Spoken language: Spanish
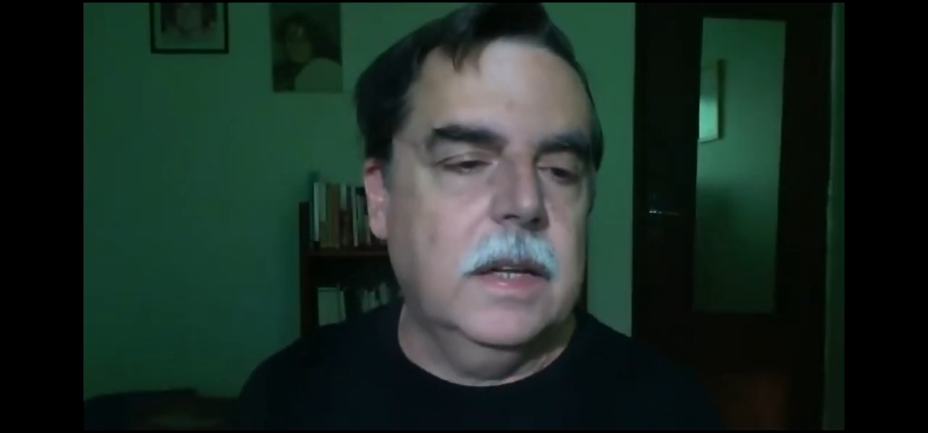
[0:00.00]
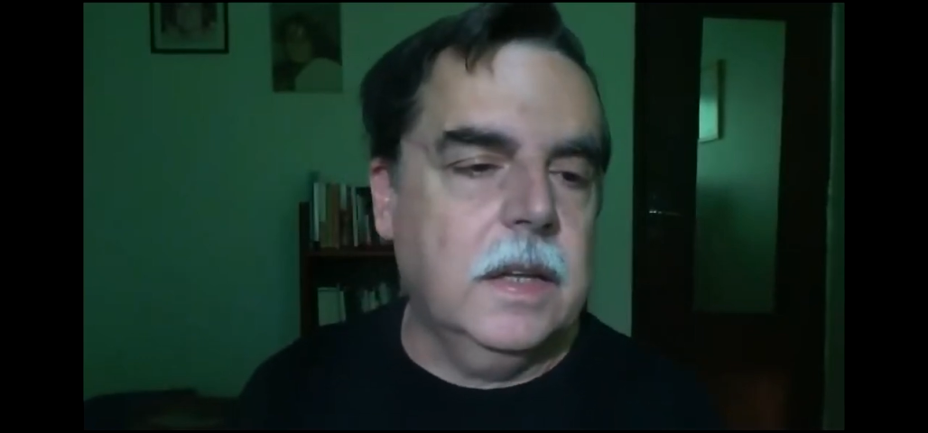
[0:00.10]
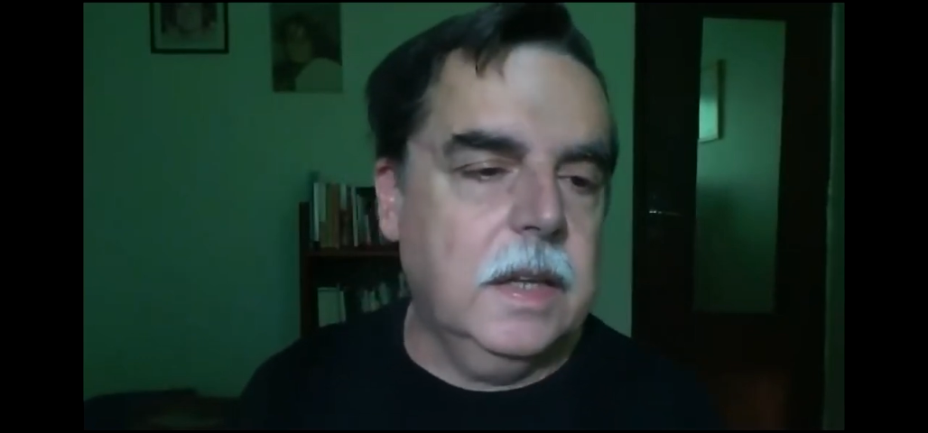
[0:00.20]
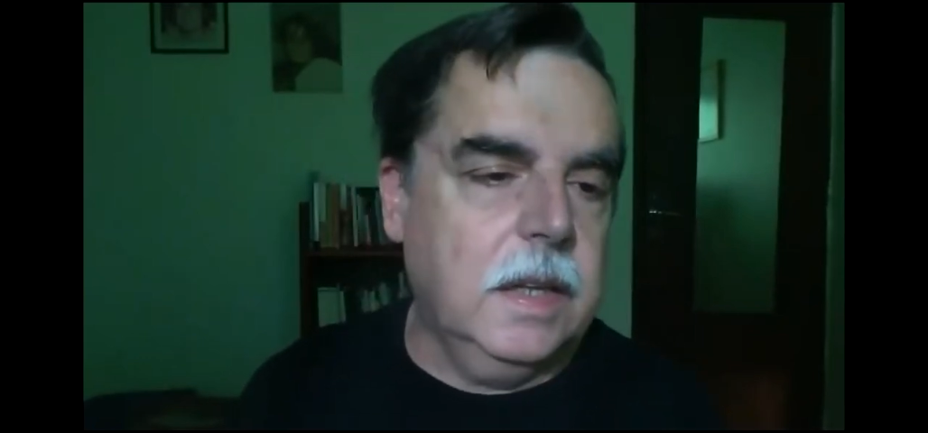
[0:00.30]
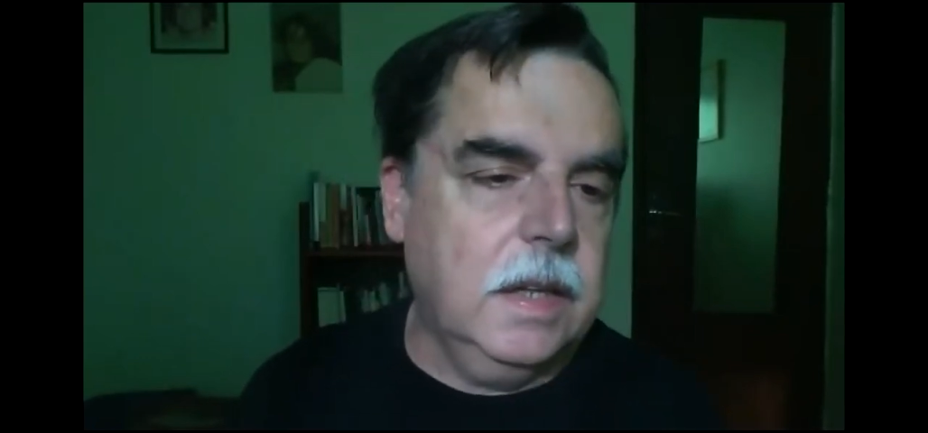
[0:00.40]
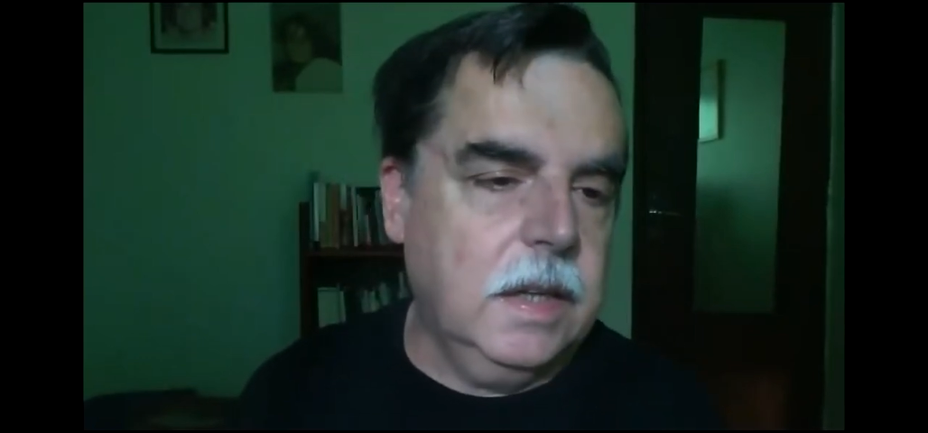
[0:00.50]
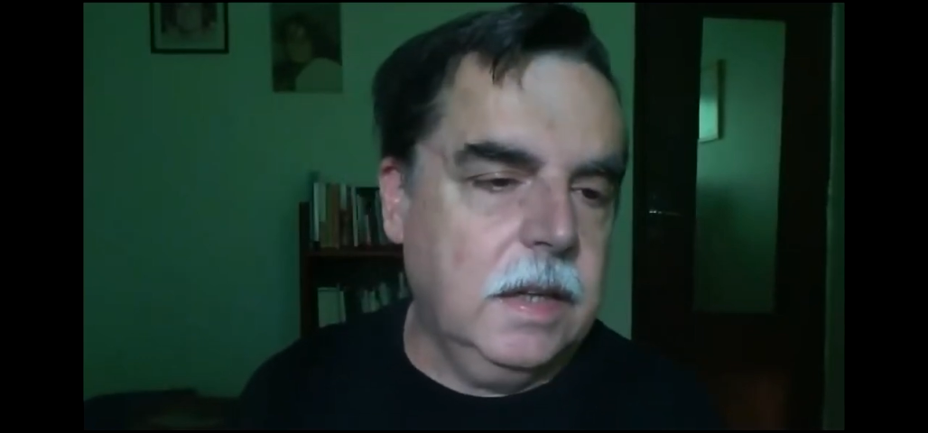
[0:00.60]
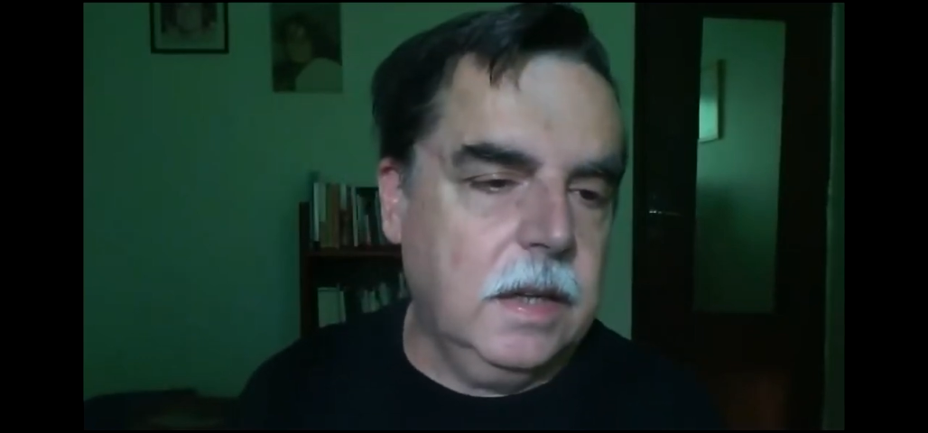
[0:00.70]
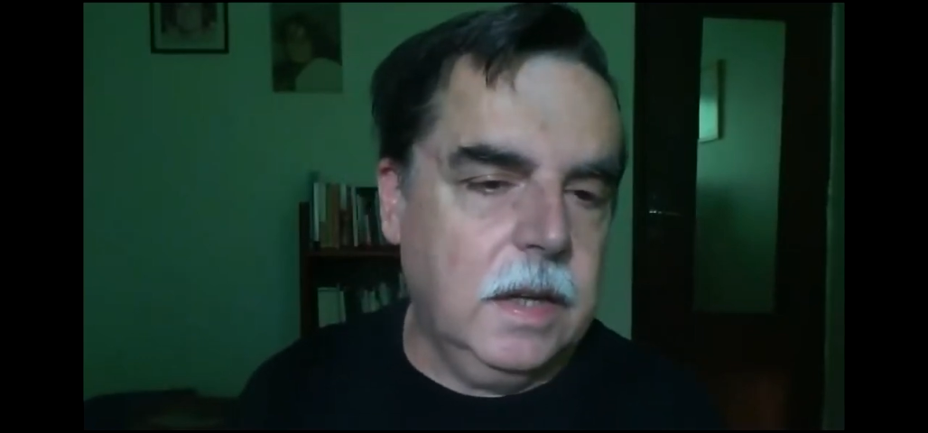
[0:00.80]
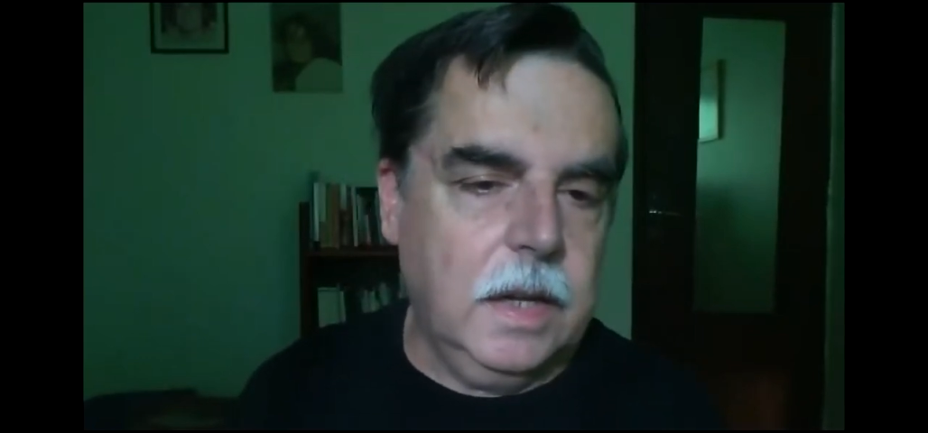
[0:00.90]

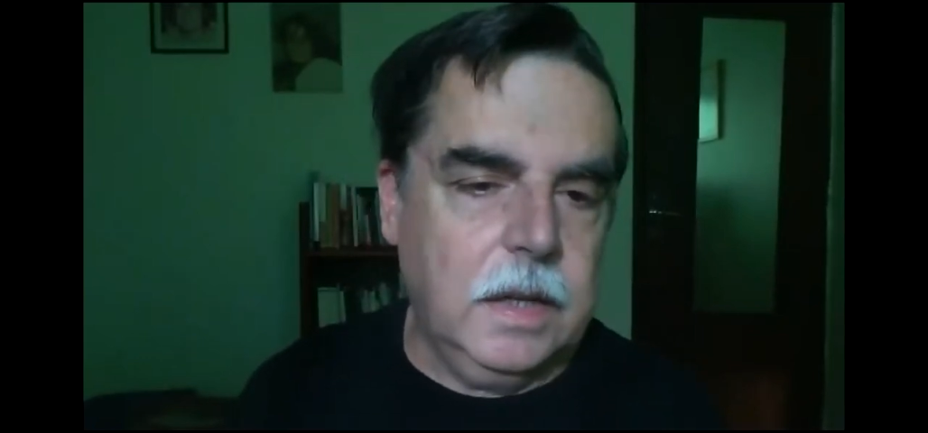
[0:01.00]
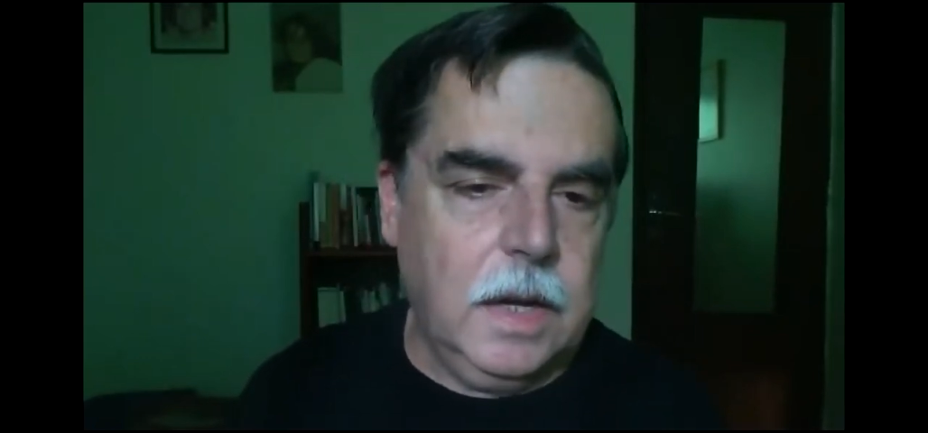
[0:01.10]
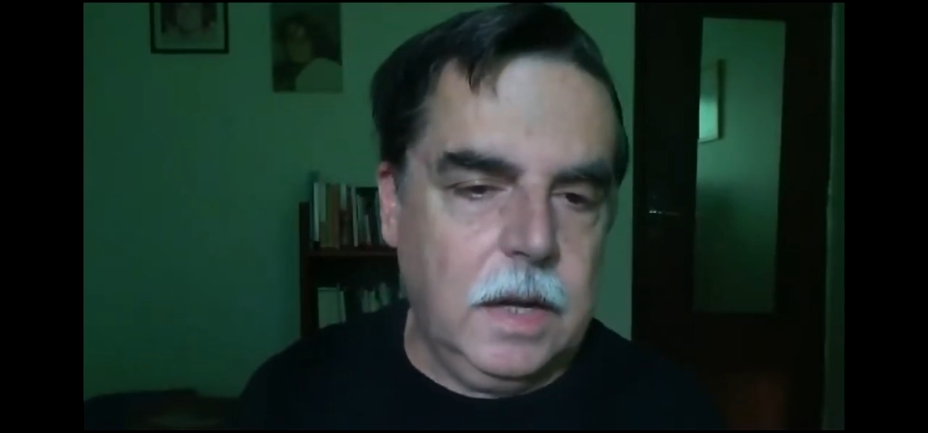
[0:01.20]
Y en